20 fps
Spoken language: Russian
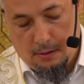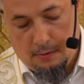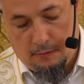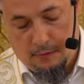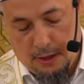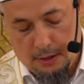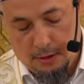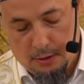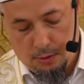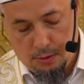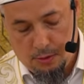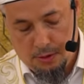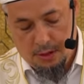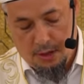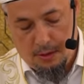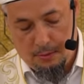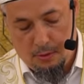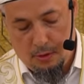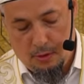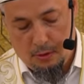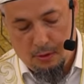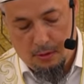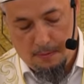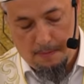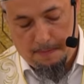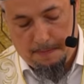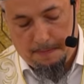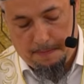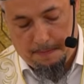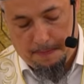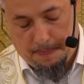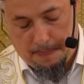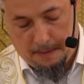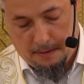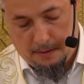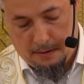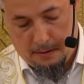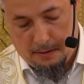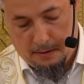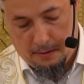важную тему
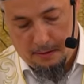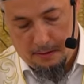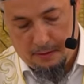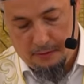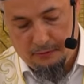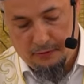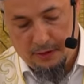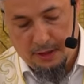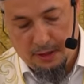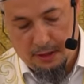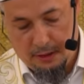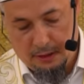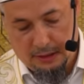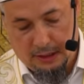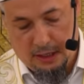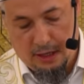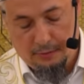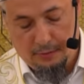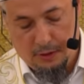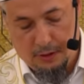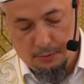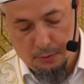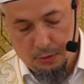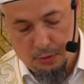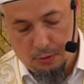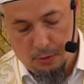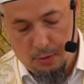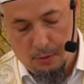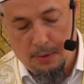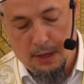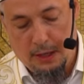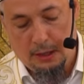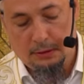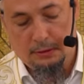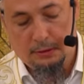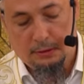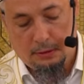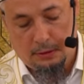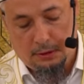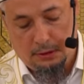в нравах
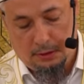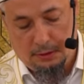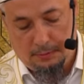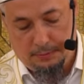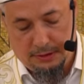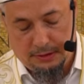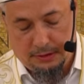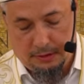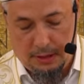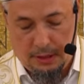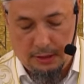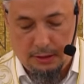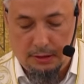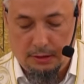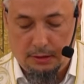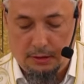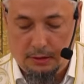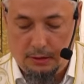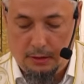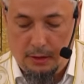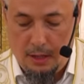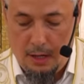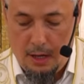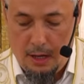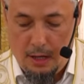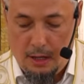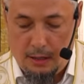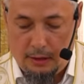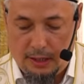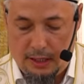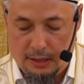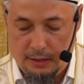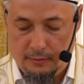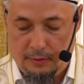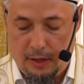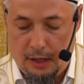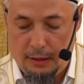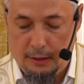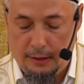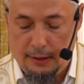мусульман, и мы даже
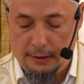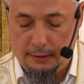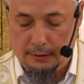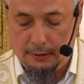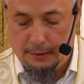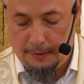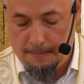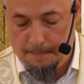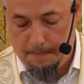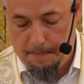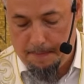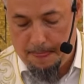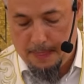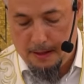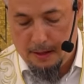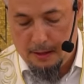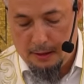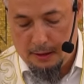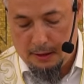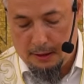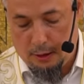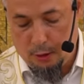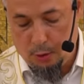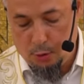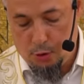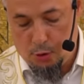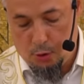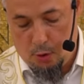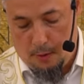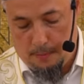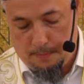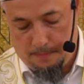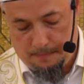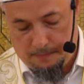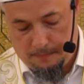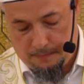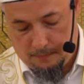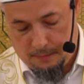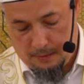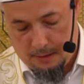назвали это ключом